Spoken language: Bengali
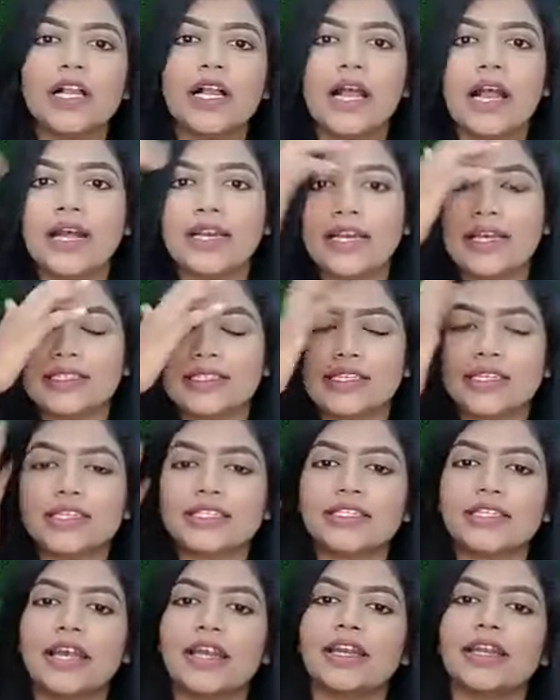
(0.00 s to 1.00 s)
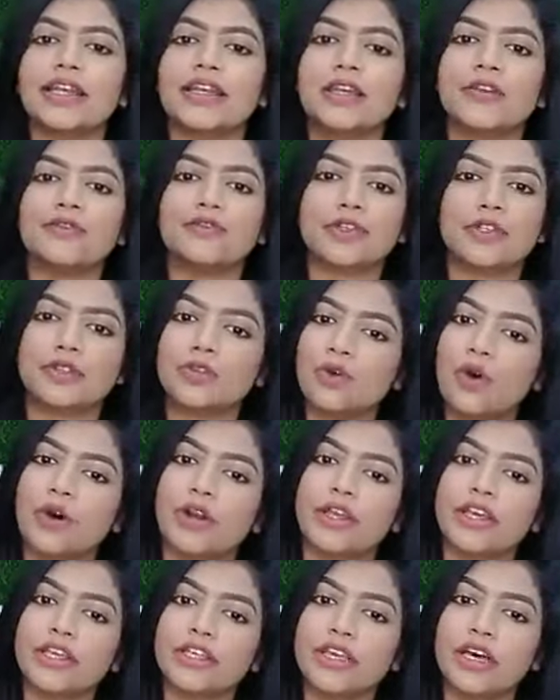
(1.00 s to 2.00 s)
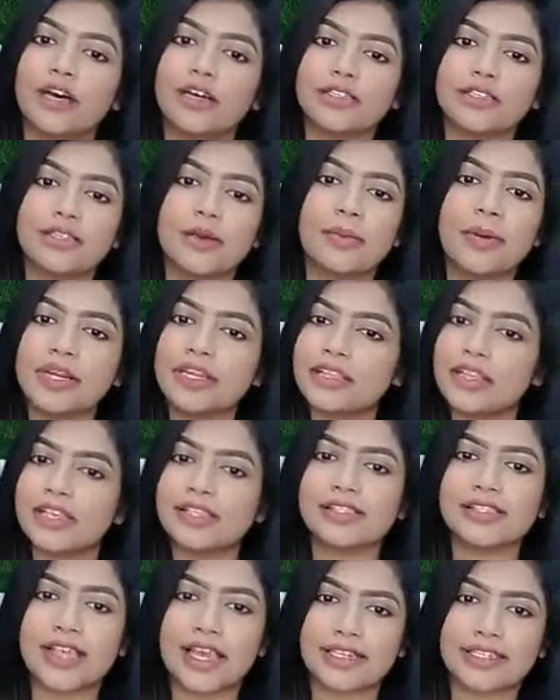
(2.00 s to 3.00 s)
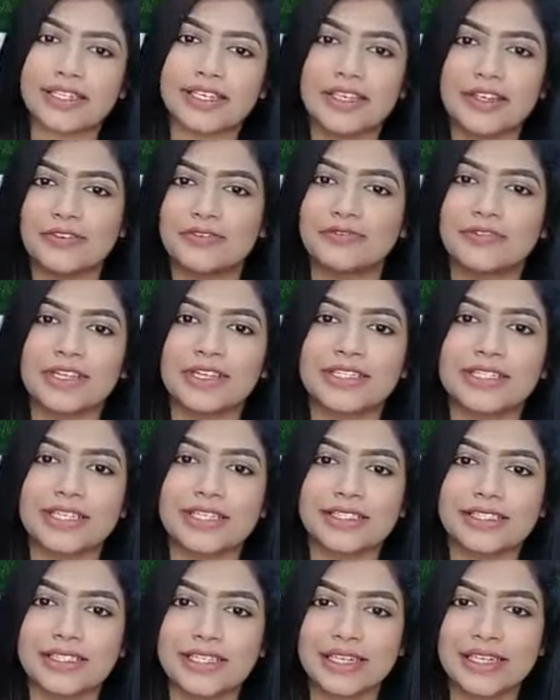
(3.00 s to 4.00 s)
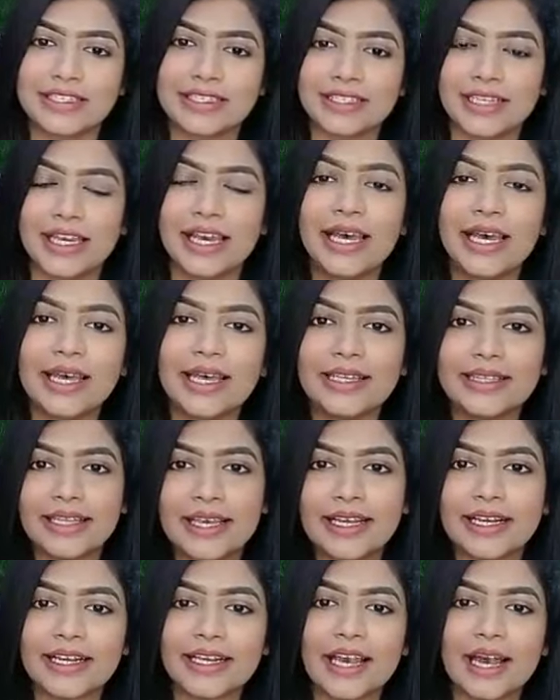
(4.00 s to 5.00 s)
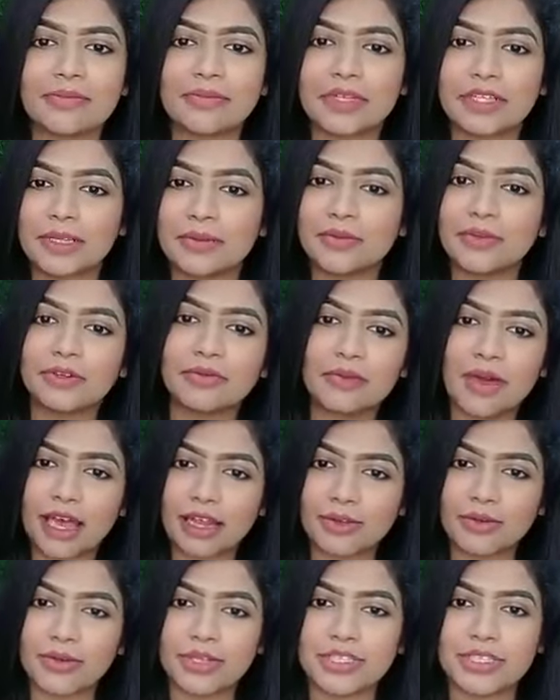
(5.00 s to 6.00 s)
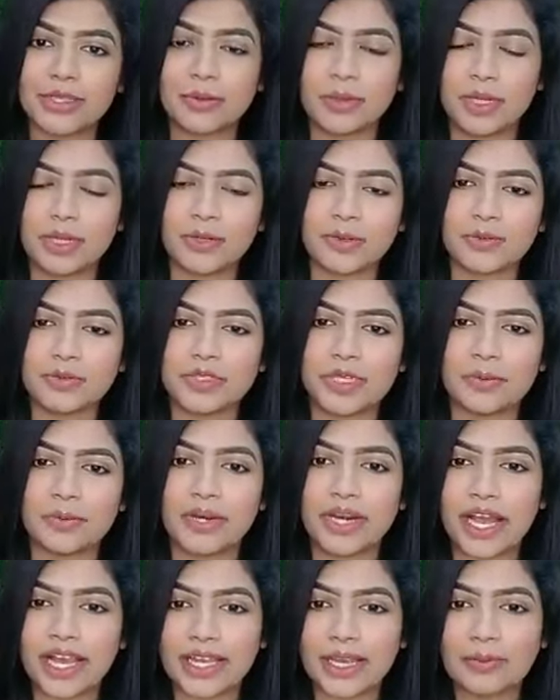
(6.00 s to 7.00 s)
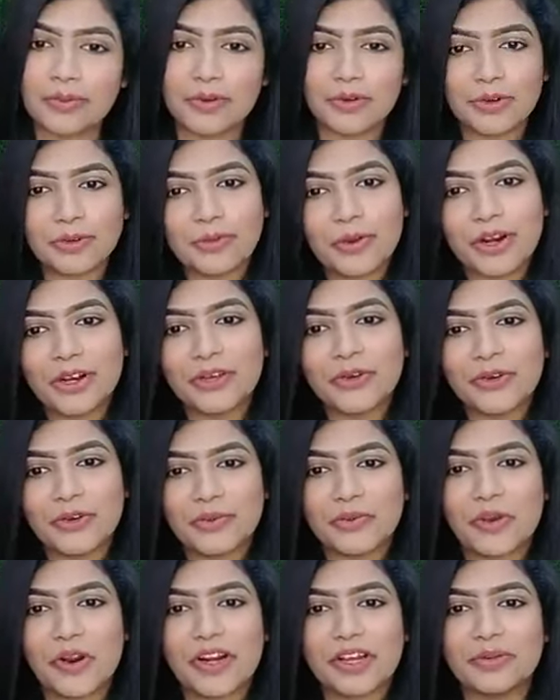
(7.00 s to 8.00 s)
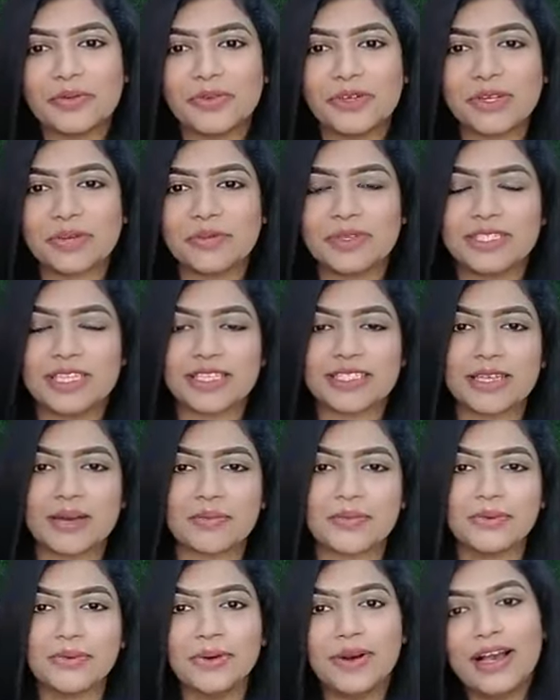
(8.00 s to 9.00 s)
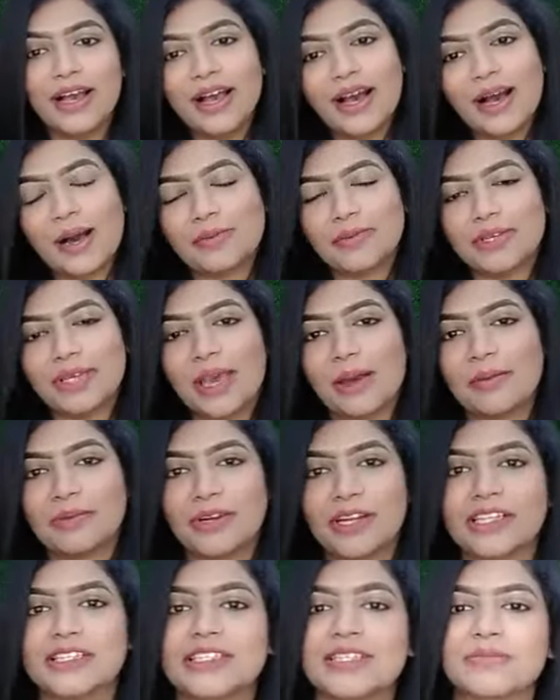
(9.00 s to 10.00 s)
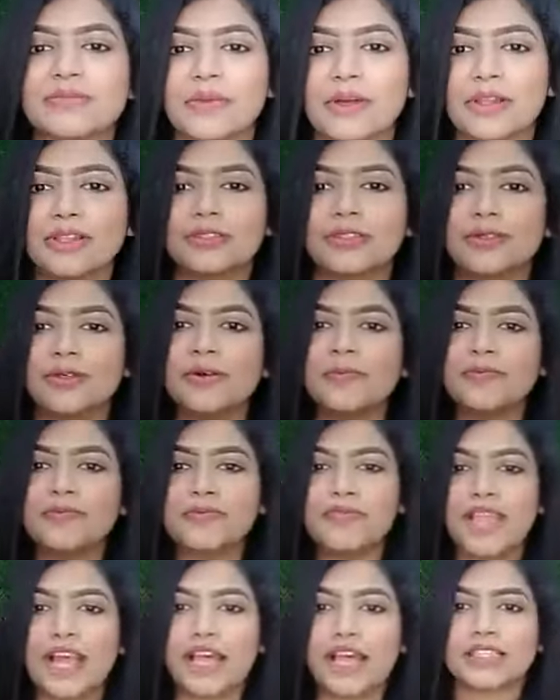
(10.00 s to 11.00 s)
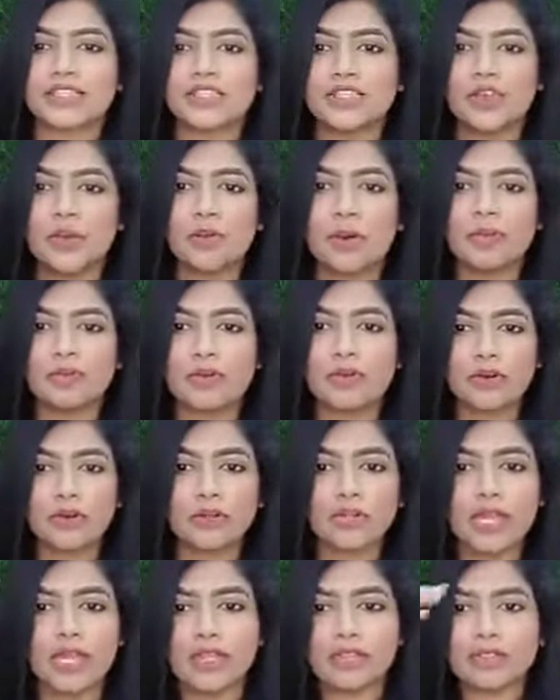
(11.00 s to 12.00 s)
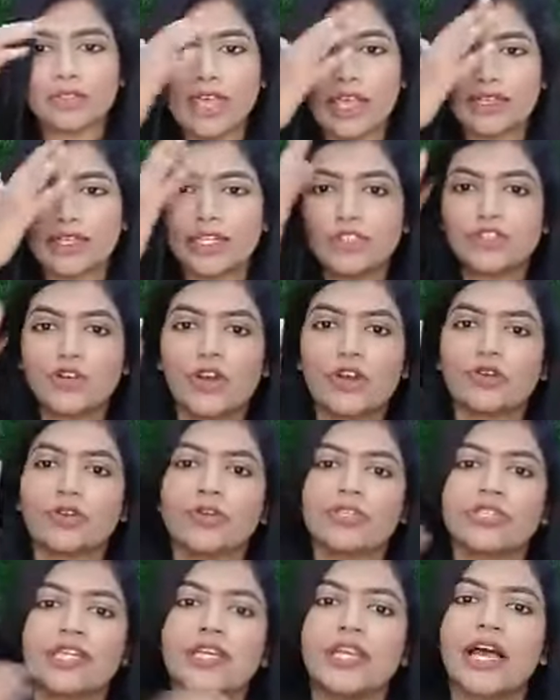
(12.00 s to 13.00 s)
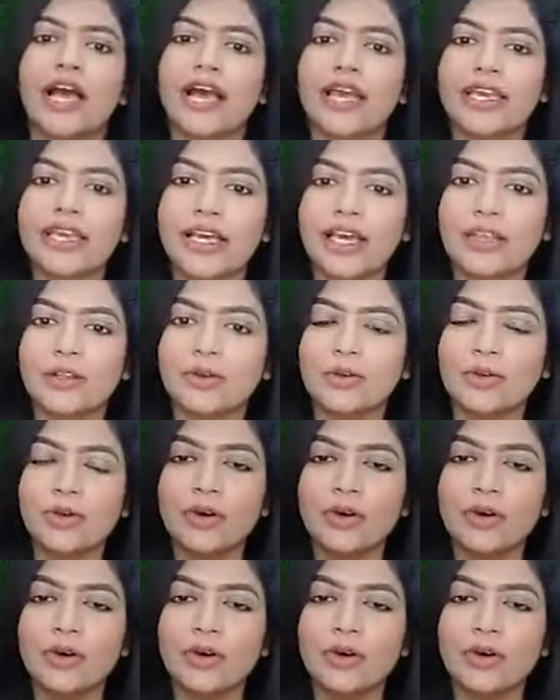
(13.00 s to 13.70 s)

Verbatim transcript: আর আজকে শেয়ারের গিফট কিন্তু অনেক জবরদস্ত একটা গিফট আছে ঠিক আছে দেখলে আপনাদের মন ভালো হয়ে যাবে এরকম টাইপের হাই আপু গুড মর্নিং গুড মর্নিং মুনি বিশ্বাস আপু আপনি কেমন আছেন বলেন তো আচ্ছা সব আপুরা কোথায় একটু তাড়াতাড়ি জয়েন হয়ে যান হাই হ্যালো